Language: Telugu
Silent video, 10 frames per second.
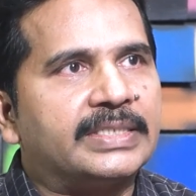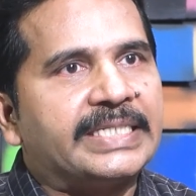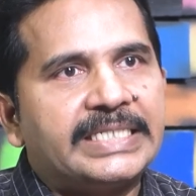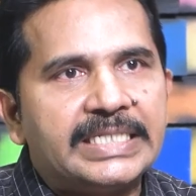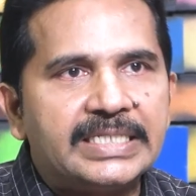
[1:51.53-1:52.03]

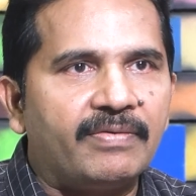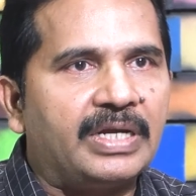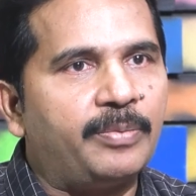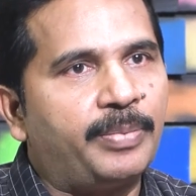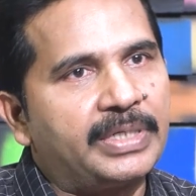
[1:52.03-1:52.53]
సిక్స్టీ
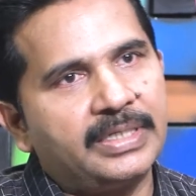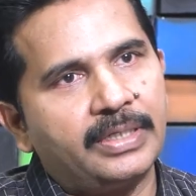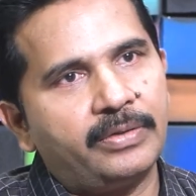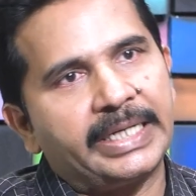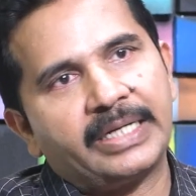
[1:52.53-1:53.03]
సెవెంటీ
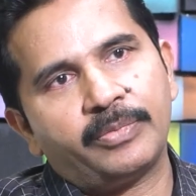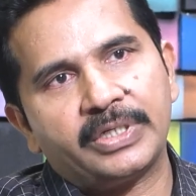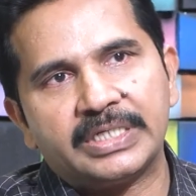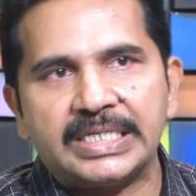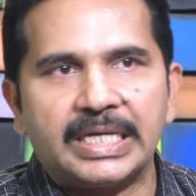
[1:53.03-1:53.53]
పర్సెంట్ అటెంప్ట్
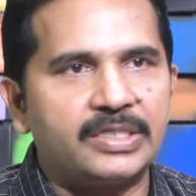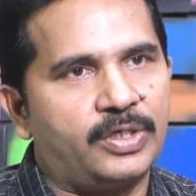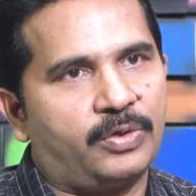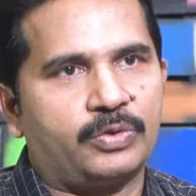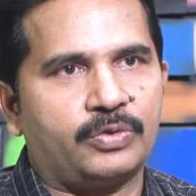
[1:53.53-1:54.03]
ఈజీగా
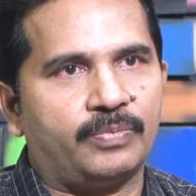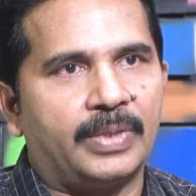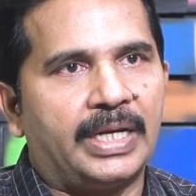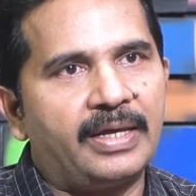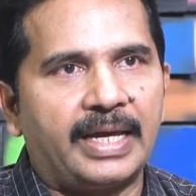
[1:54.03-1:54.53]
చేయొచ్చు
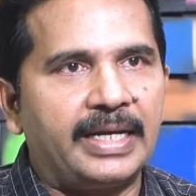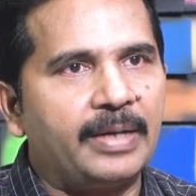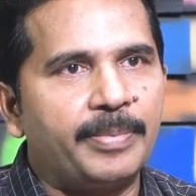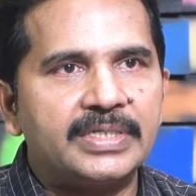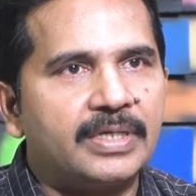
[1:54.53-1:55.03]
అంటే
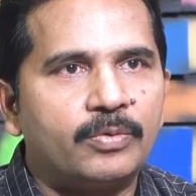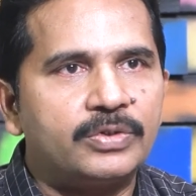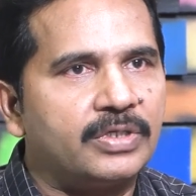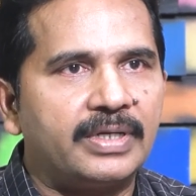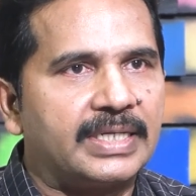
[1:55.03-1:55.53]
హండ్రెడ్ పర్సెంట్
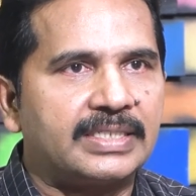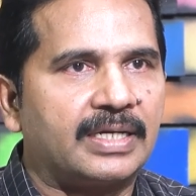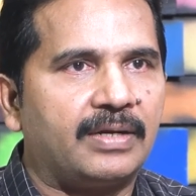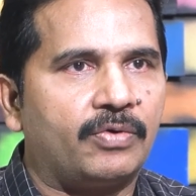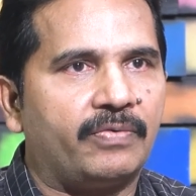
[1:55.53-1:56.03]
క్వశ్చన్లు
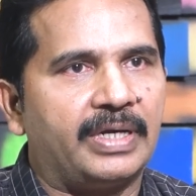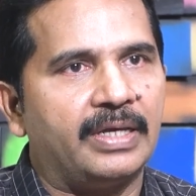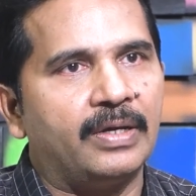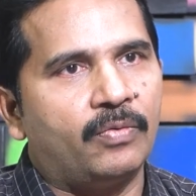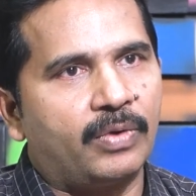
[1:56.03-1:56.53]
కష్టంగా ఉండవండి
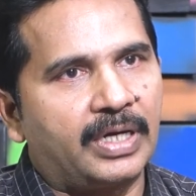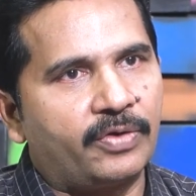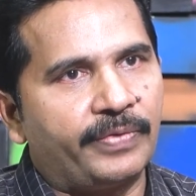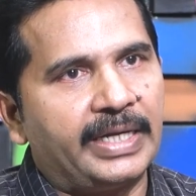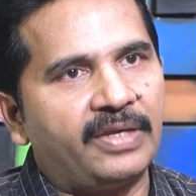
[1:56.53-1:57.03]
ఒక
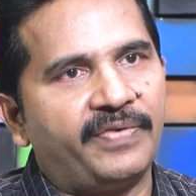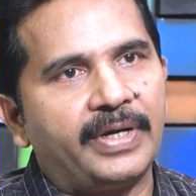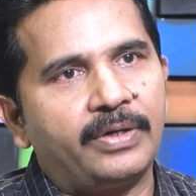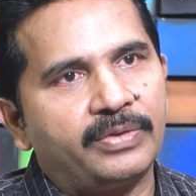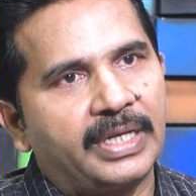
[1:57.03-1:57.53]
ట్వంటీ
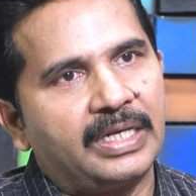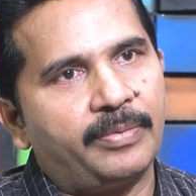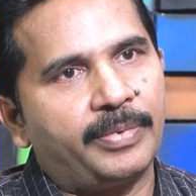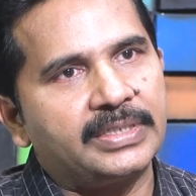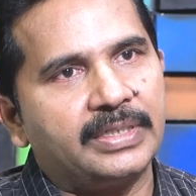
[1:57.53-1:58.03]
ఫైవ్ టు థర్టీ
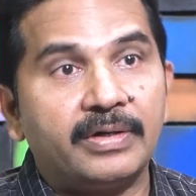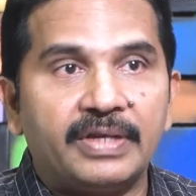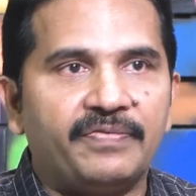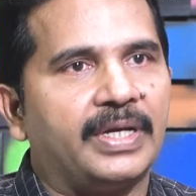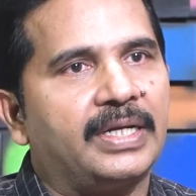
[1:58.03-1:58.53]
పర్సెంట్
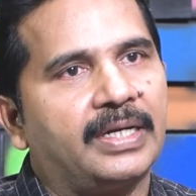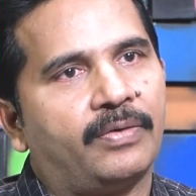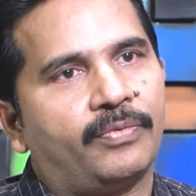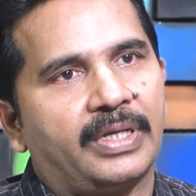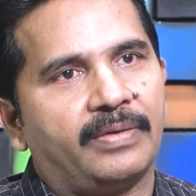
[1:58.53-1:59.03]
డిఫికల్ట్గా
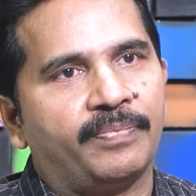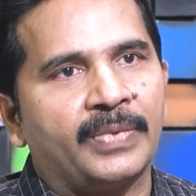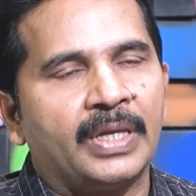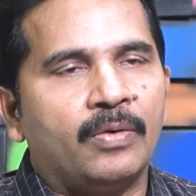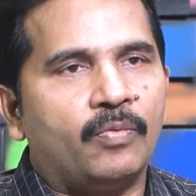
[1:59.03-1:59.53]
ఉంటాయి
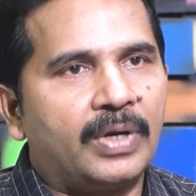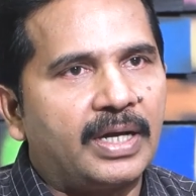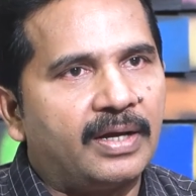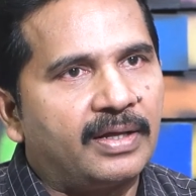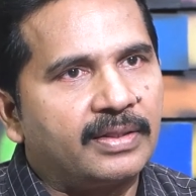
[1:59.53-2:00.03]
ఒక
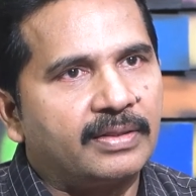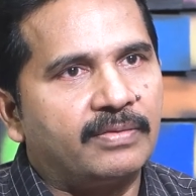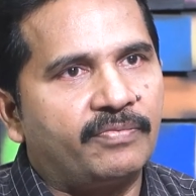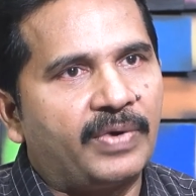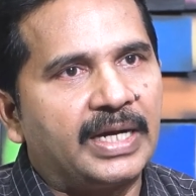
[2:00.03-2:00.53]

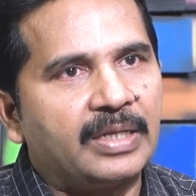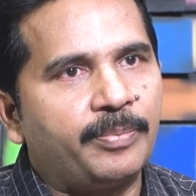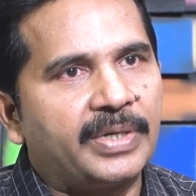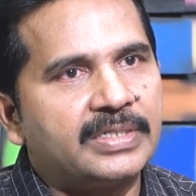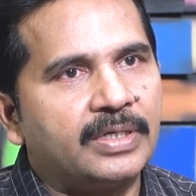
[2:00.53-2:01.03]
ఫార్టీ
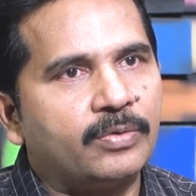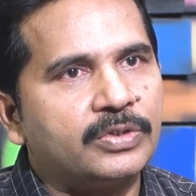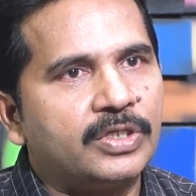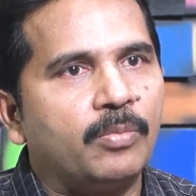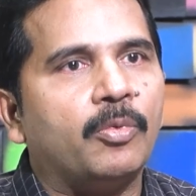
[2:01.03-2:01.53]
పర్సెంట్
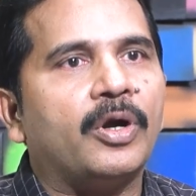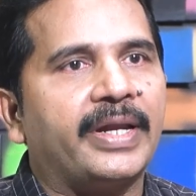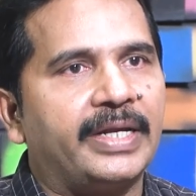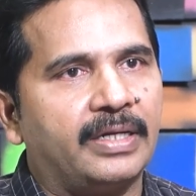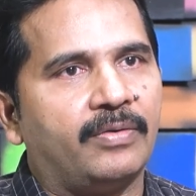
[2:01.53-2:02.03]
క్వశ్చన్లు
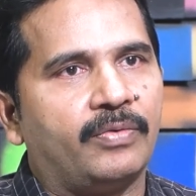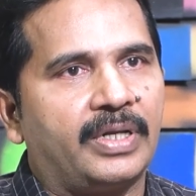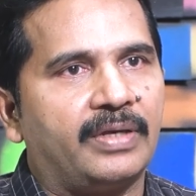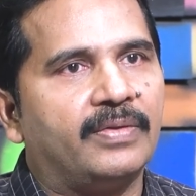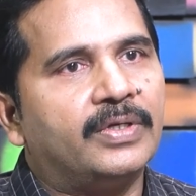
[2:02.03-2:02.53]
మోడరేట్గా ఉంటాయి